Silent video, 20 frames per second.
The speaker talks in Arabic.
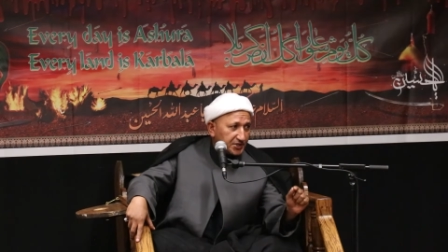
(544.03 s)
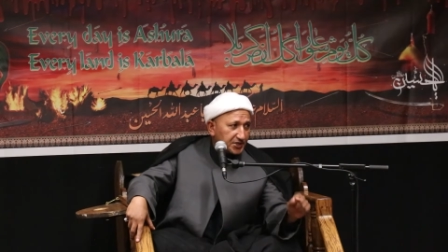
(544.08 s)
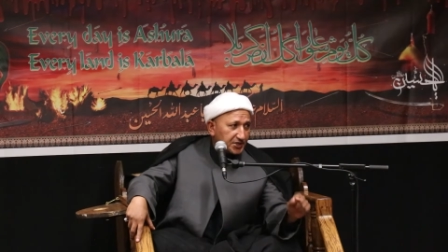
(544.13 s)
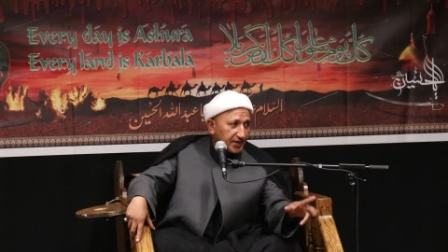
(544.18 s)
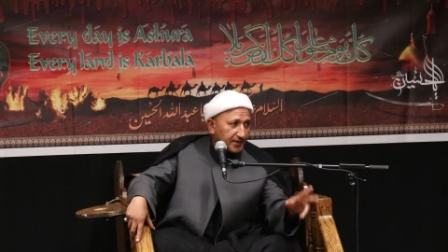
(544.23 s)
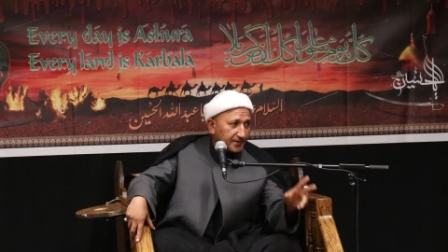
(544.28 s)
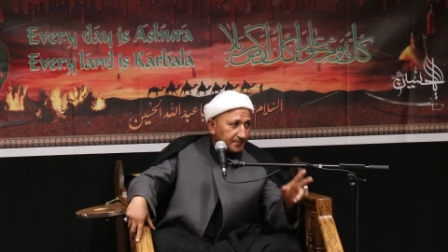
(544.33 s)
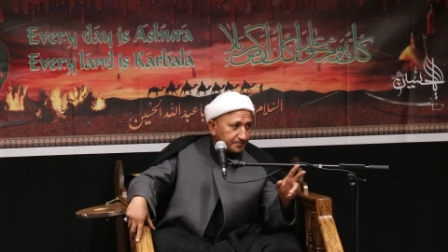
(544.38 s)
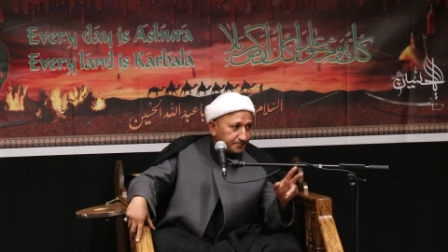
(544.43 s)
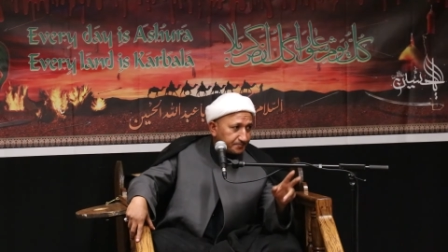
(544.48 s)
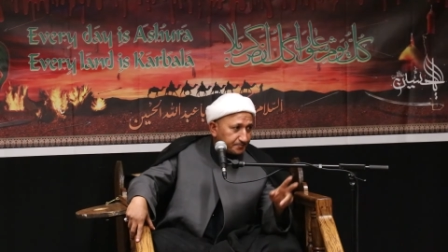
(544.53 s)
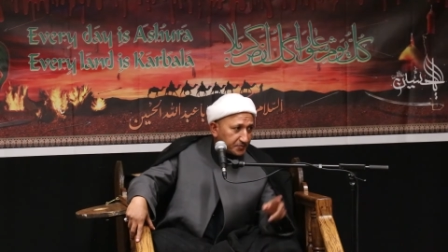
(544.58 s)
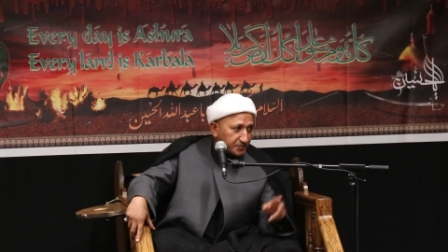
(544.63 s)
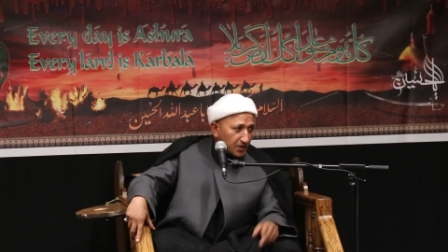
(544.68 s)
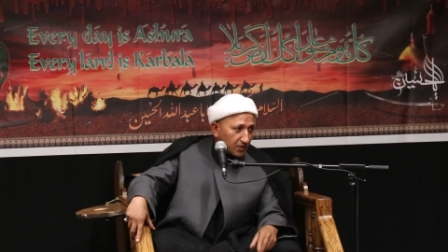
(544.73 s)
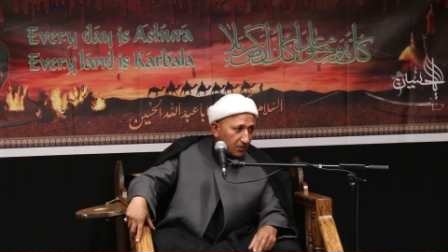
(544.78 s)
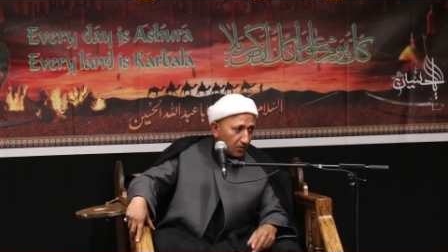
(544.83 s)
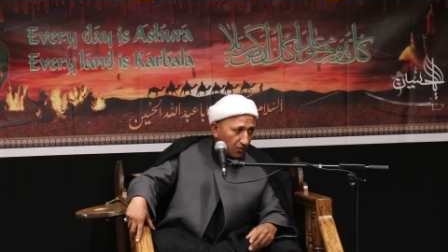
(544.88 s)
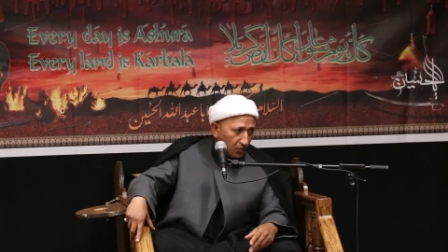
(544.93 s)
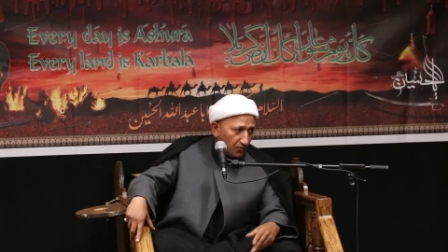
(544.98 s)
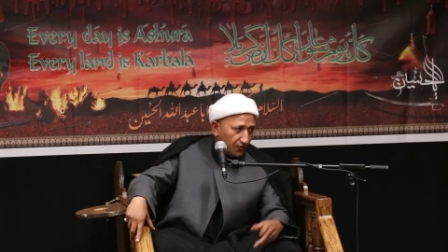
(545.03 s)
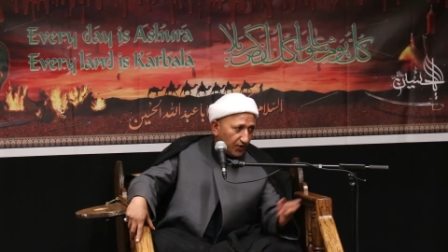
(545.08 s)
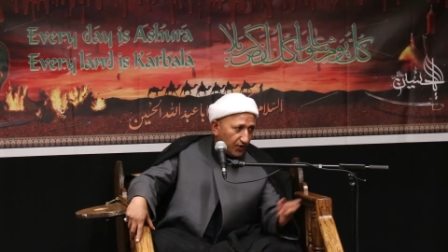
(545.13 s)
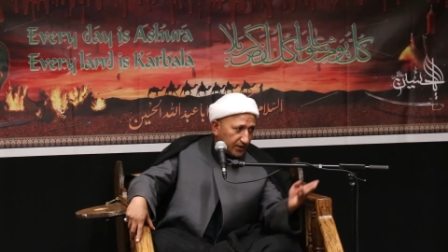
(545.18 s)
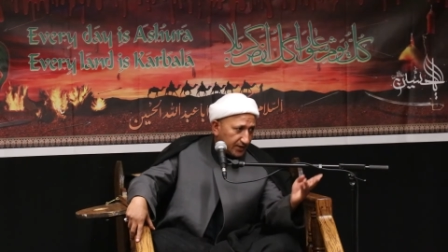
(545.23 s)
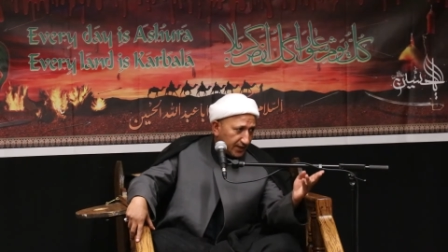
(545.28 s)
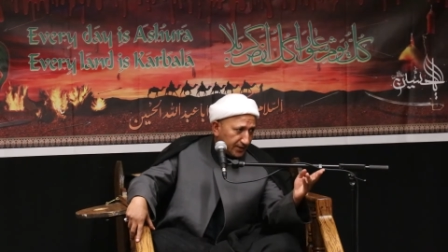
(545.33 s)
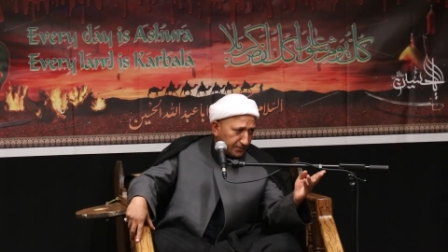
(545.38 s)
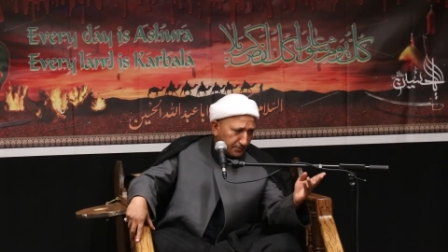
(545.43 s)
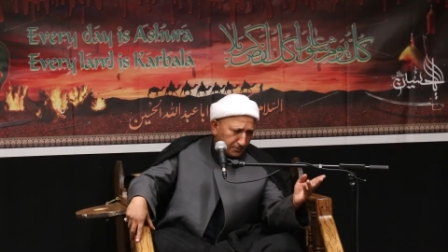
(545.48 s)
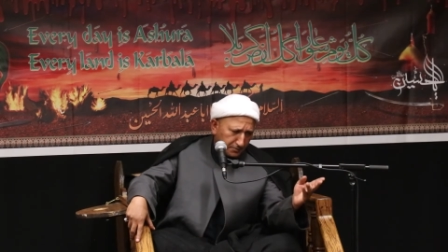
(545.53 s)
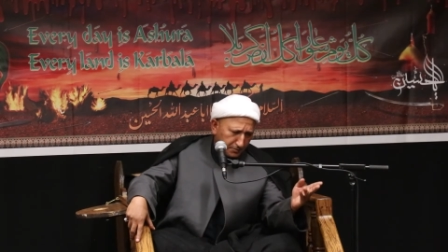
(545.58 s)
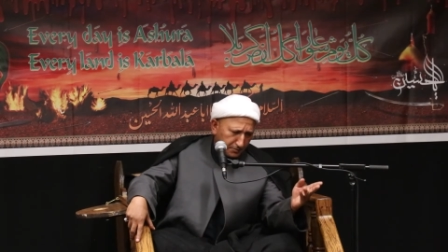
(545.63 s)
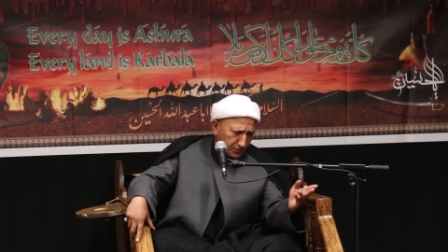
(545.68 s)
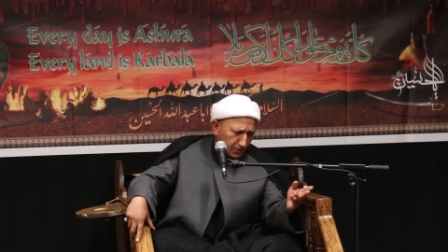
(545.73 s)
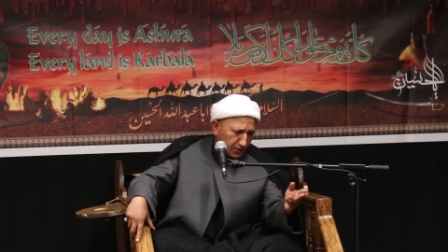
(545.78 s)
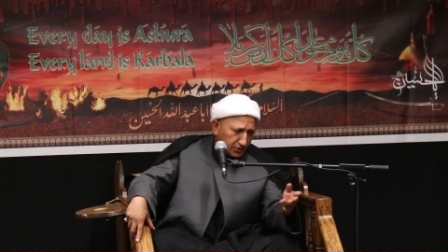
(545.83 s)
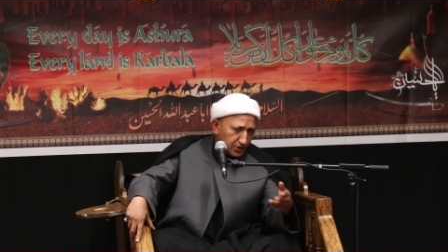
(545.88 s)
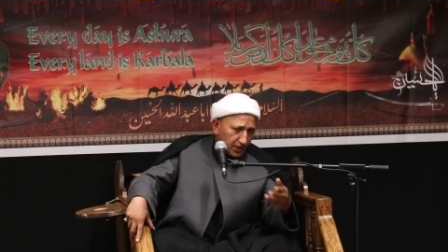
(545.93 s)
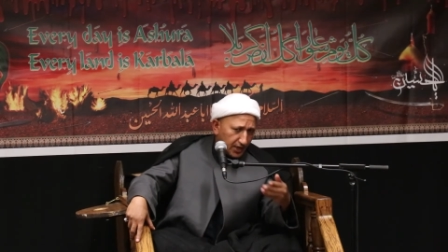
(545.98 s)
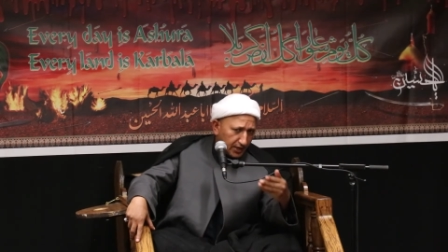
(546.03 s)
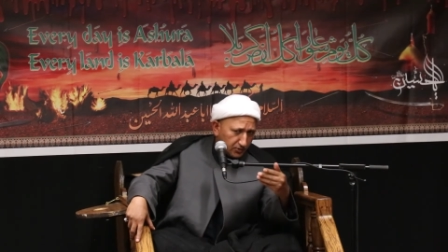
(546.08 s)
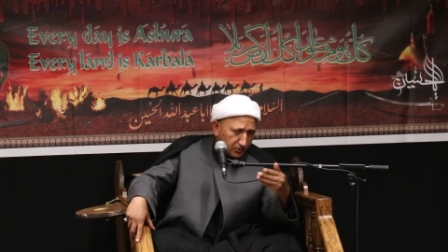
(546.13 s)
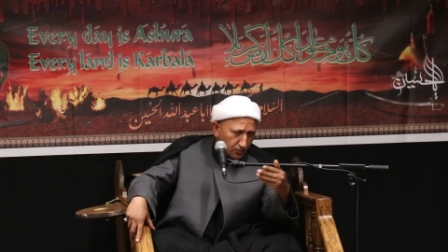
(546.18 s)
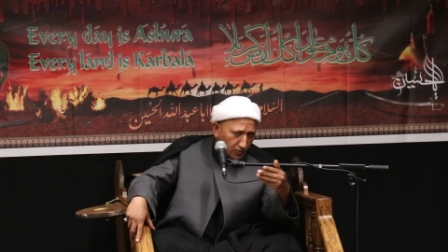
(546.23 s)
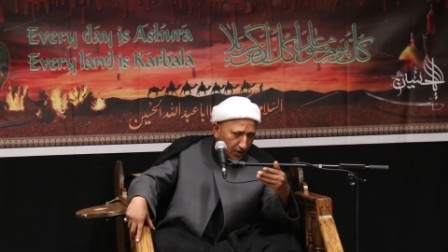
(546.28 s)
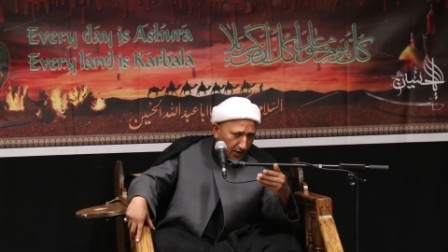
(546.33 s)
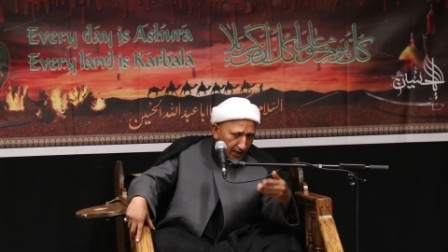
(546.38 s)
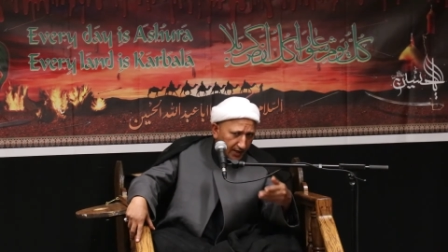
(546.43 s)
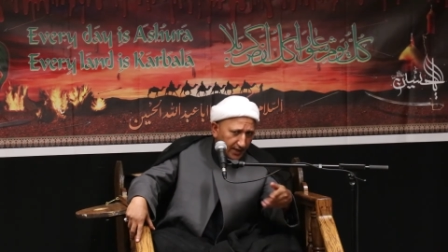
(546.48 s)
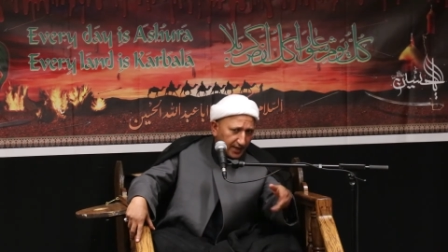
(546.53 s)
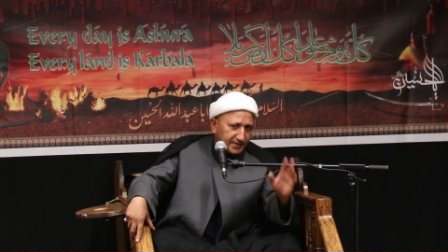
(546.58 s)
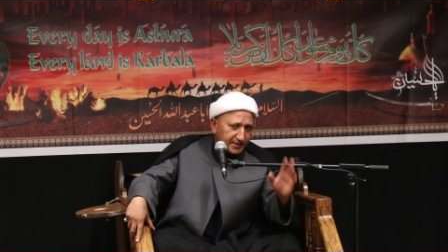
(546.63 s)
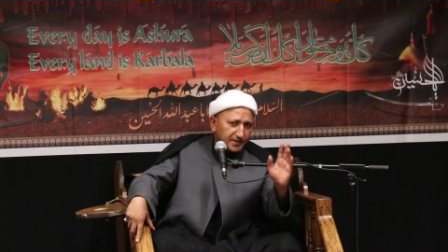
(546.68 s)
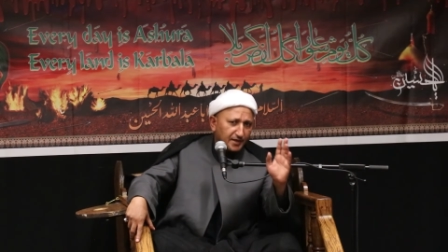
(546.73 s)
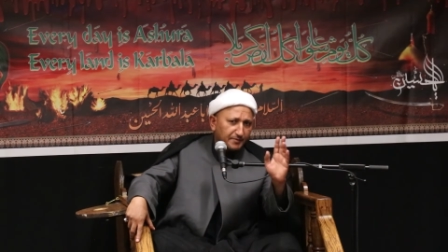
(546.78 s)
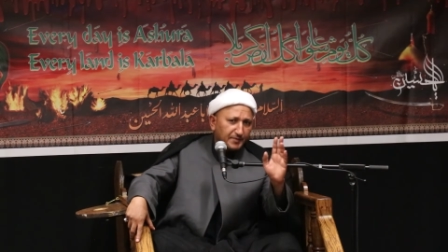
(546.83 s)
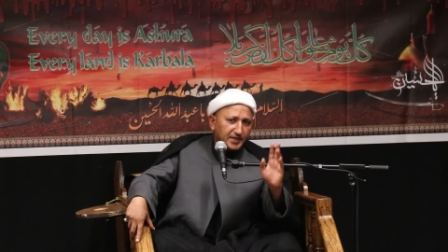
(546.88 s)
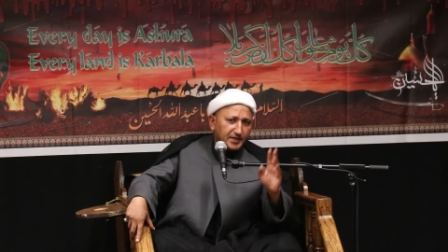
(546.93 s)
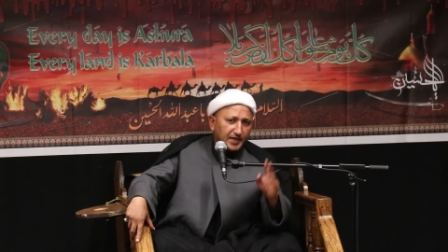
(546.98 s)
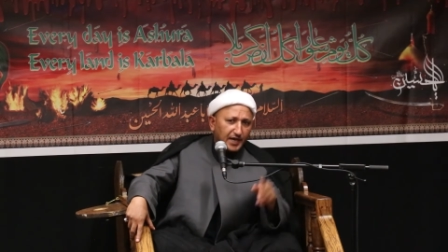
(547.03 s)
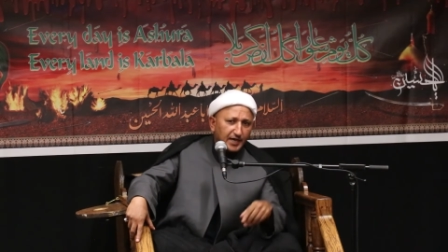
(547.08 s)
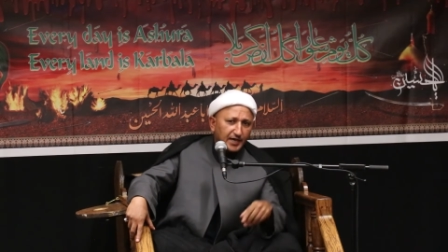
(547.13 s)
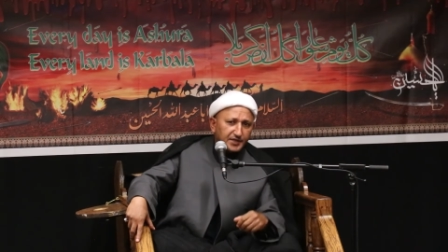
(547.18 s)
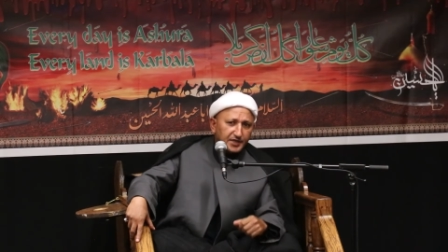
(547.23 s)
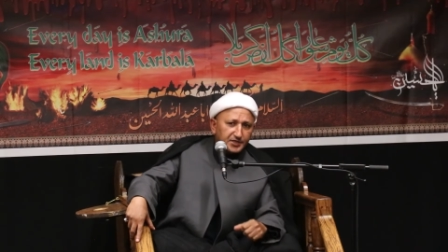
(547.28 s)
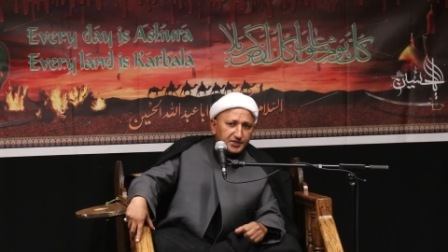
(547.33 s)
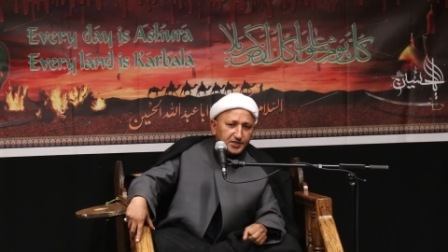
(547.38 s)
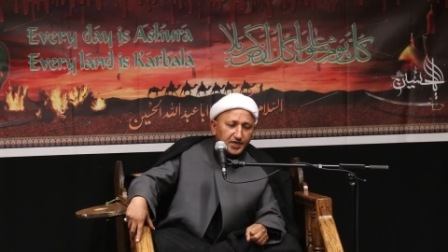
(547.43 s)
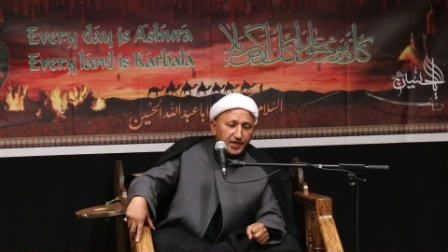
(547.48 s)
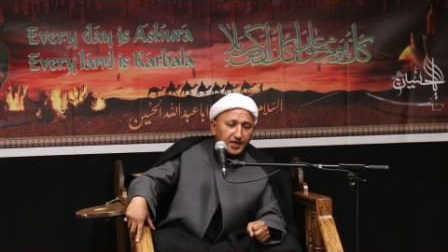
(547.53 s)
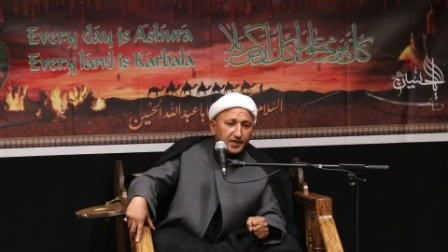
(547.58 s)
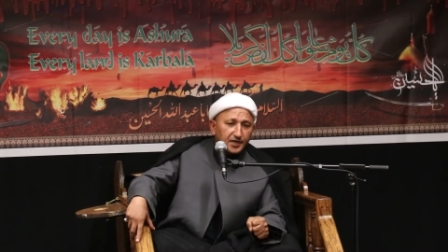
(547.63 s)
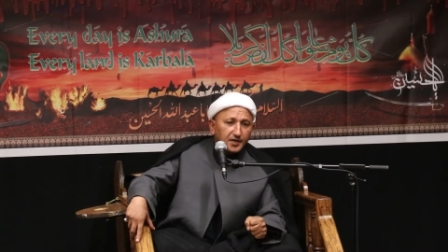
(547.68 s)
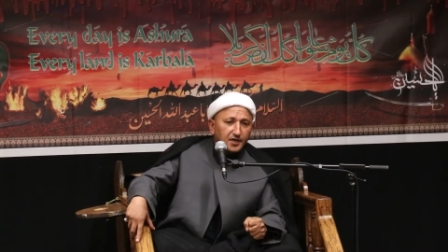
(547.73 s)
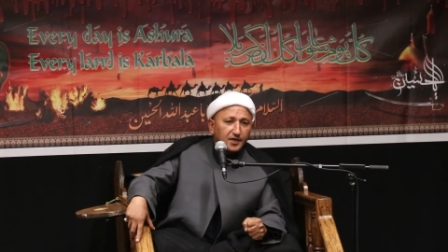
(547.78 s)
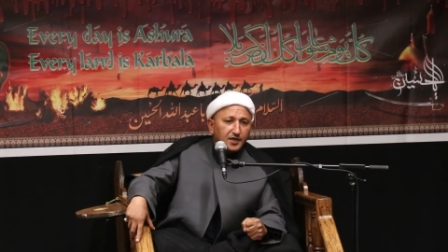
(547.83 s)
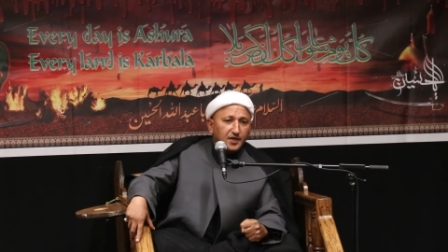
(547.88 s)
شيء وفعلا نجحت وقدمت هذا الشيء